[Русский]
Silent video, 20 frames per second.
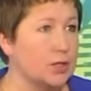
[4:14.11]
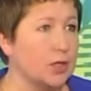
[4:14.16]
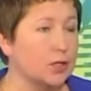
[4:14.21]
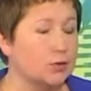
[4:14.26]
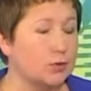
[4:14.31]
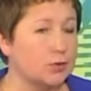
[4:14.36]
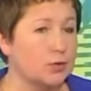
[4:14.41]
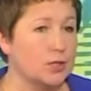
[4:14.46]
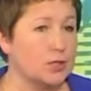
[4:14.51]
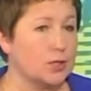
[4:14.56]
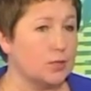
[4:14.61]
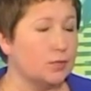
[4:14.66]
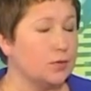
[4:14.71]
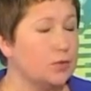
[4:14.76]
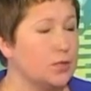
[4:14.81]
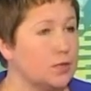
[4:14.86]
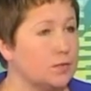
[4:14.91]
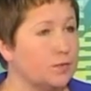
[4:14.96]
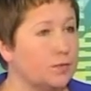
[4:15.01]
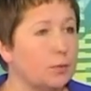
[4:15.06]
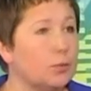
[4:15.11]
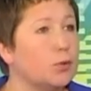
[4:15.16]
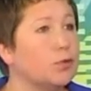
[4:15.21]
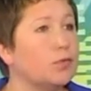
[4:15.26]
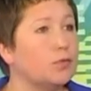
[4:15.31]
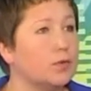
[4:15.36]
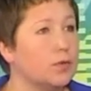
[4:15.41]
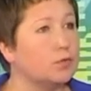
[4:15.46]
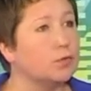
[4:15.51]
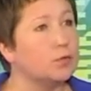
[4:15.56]
которая сегодня
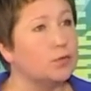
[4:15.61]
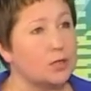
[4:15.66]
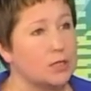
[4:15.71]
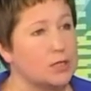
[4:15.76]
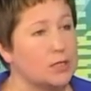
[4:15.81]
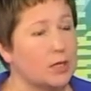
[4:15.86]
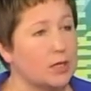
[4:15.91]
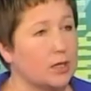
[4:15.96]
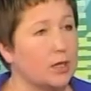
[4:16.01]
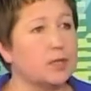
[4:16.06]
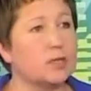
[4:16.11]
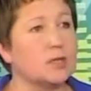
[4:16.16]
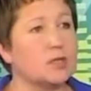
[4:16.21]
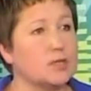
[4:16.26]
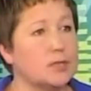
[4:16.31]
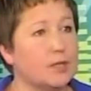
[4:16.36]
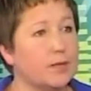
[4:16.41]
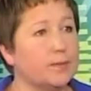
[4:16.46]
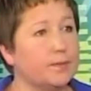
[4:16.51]
сформирована в городе Архангельске.